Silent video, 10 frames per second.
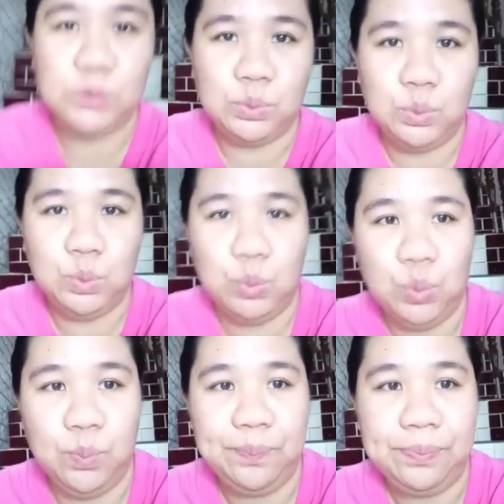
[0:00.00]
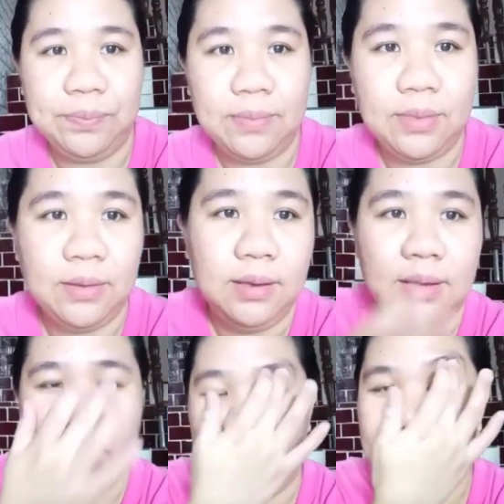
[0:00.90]
chung.
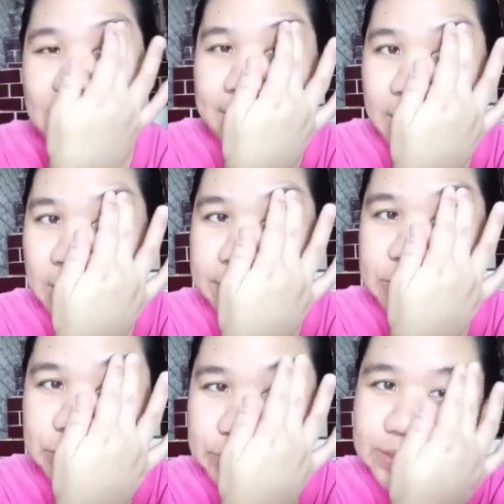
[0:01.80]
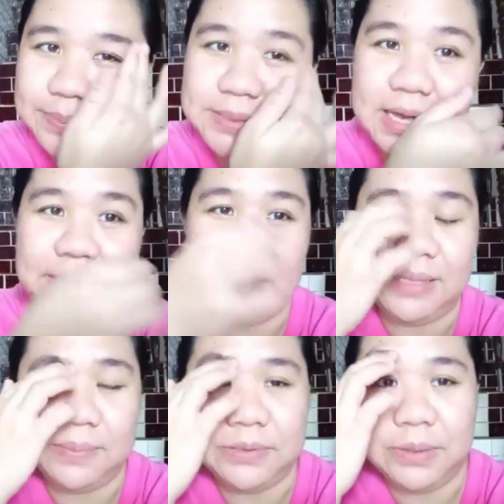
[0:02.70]
Ayun nga mga kabisyoso sa pasapan.
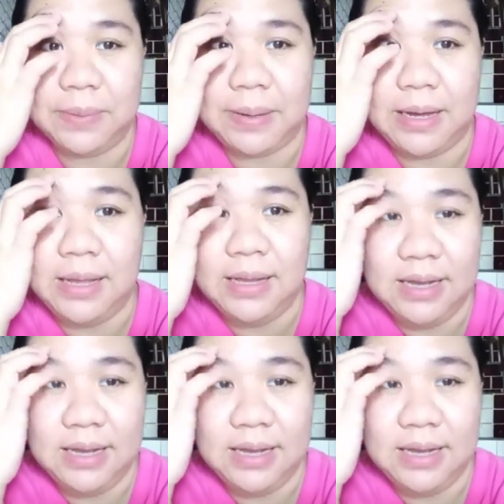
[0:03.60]
Tapos yung iba,